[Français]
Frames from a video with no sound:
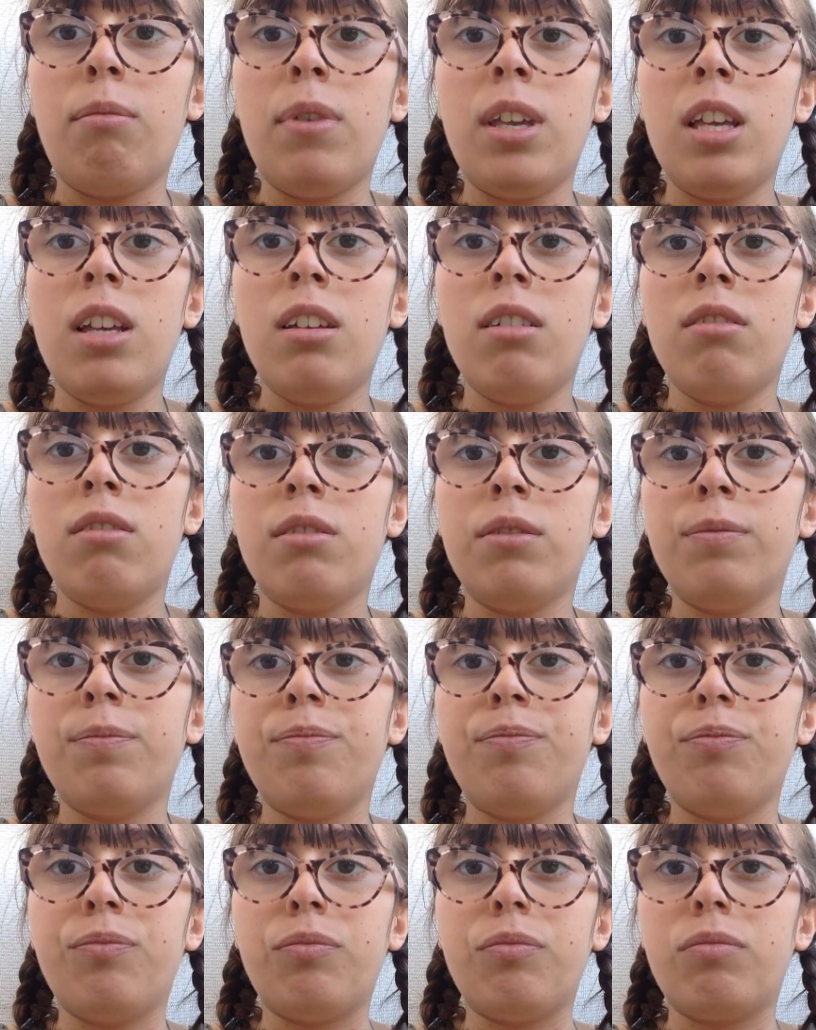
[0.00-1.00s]
mais
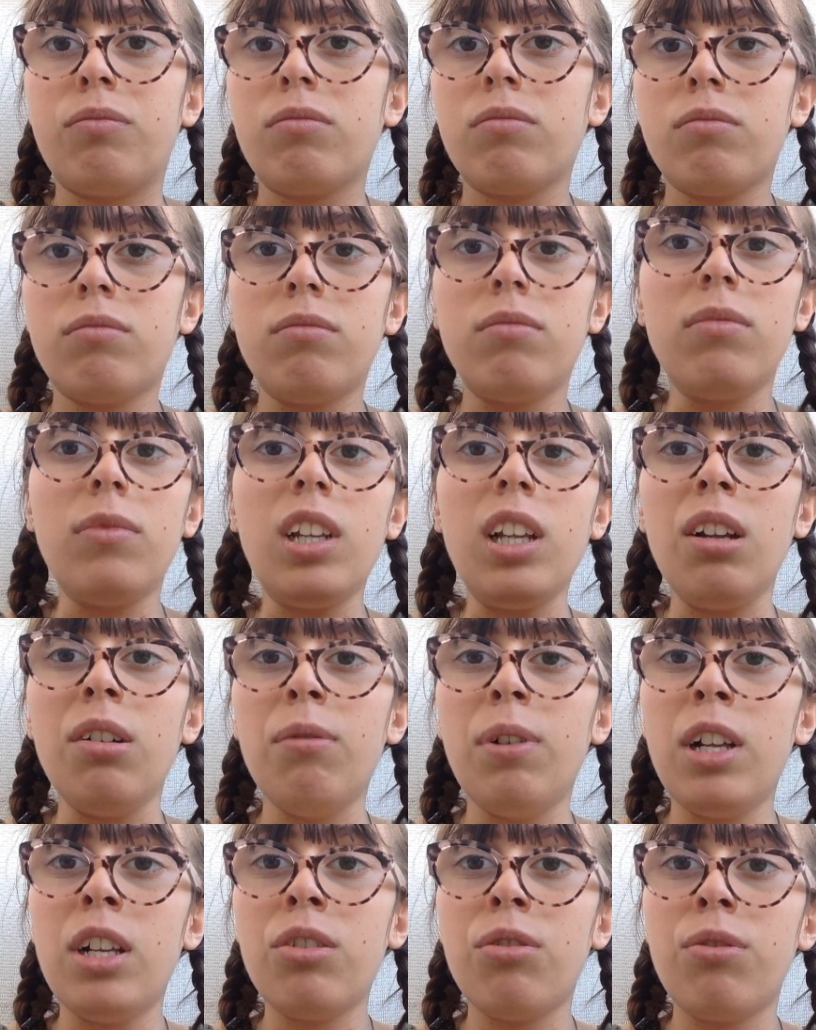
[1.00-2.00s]

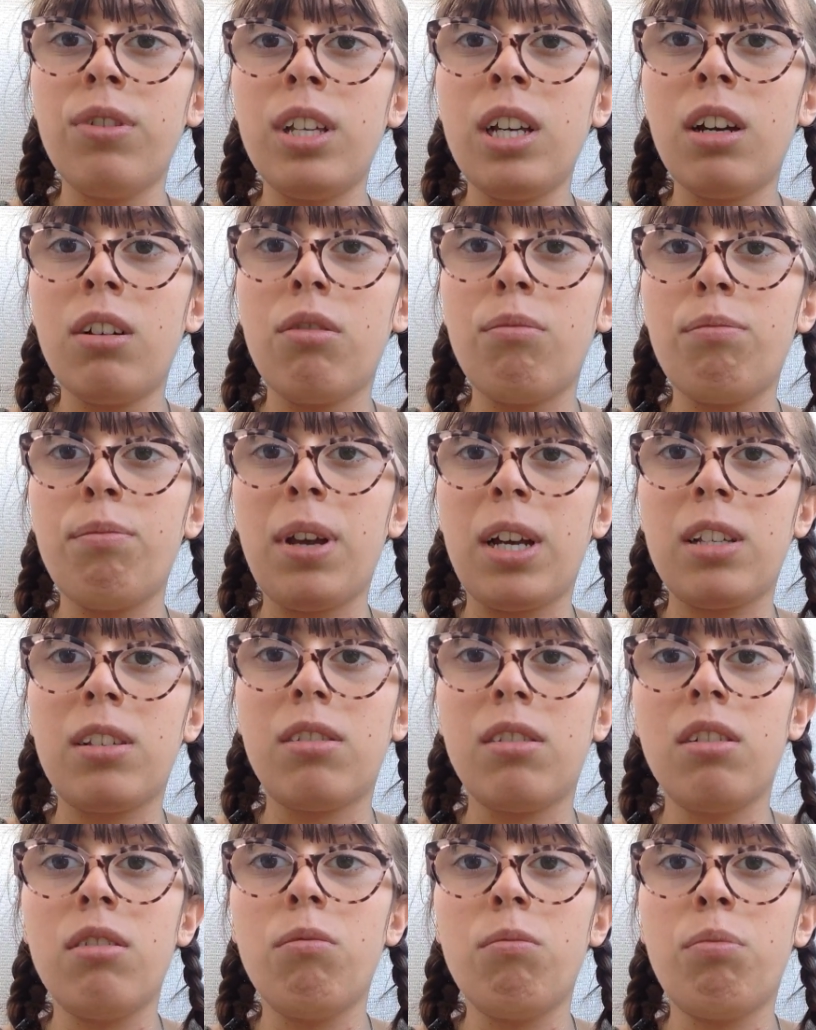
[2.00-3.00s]
voilà, je veux dire, une
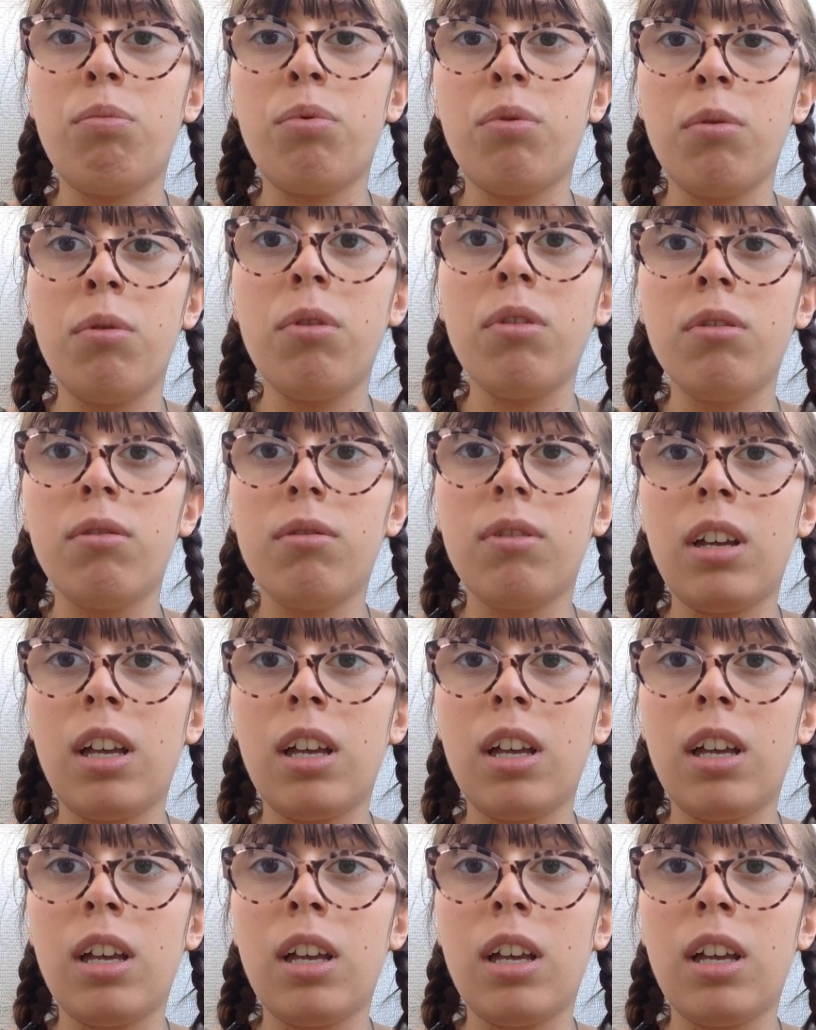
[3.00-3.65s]
personne peut